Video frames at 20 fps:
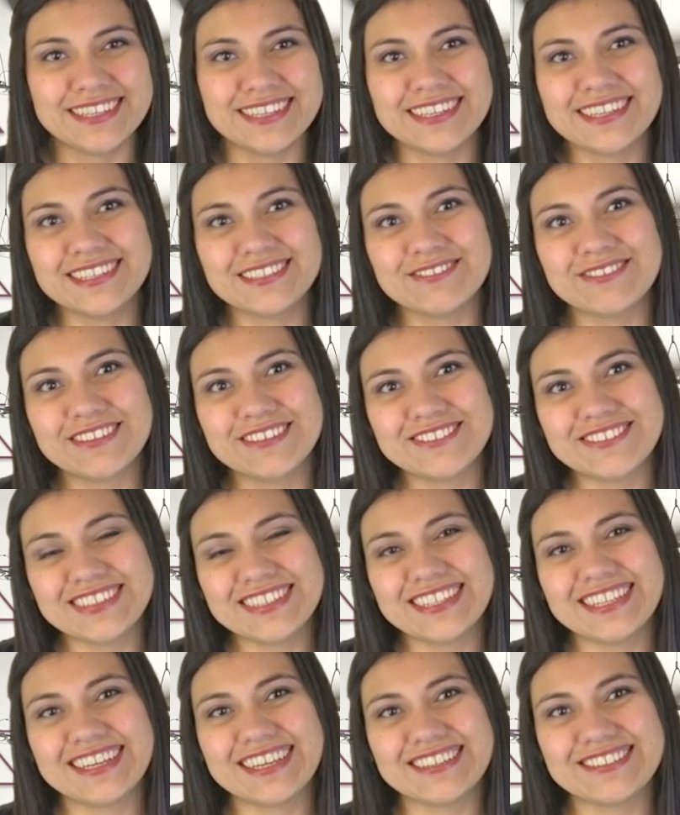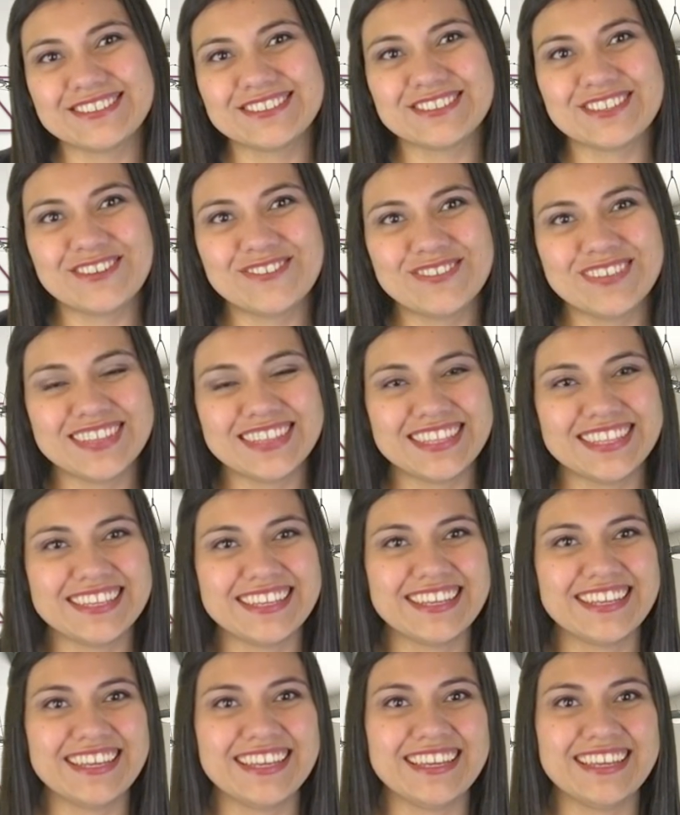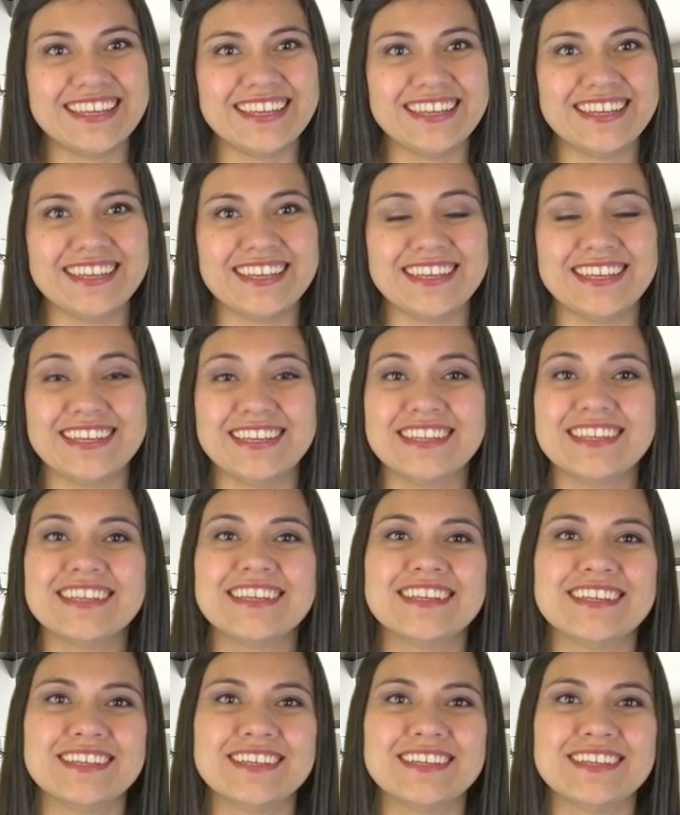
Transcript: es frecuente que nos comenten que